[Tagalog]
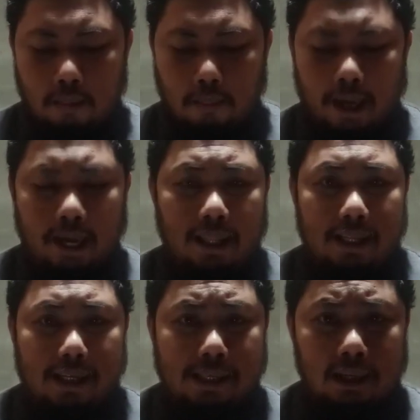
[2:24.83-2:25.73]
Mayigit
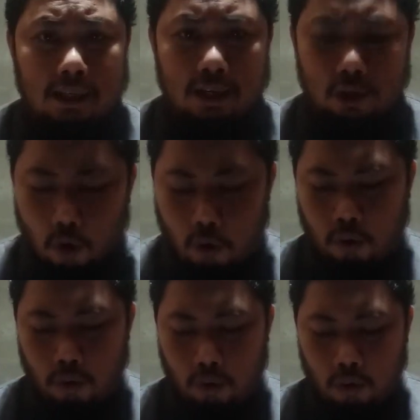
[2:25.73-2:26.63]
isang linggo
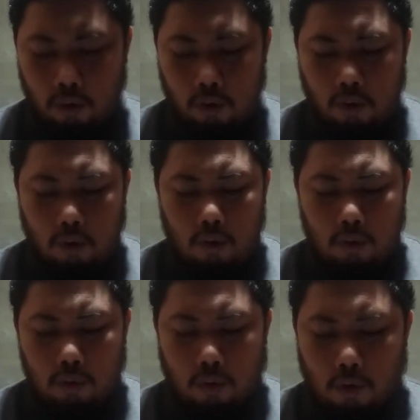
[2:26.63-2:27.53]

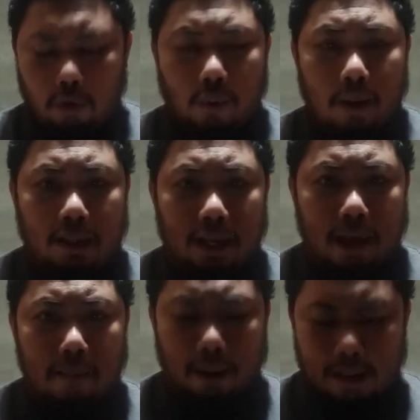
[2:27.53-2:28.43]
noong dumating
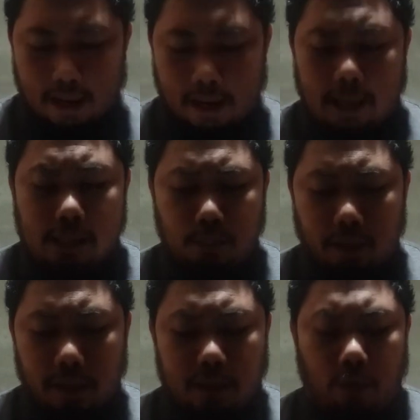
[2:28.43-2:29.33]
ang banal na
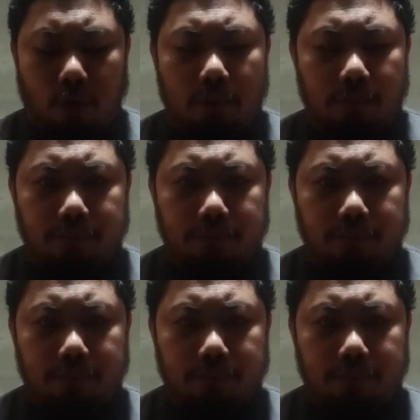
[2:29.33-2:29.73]
Espiritu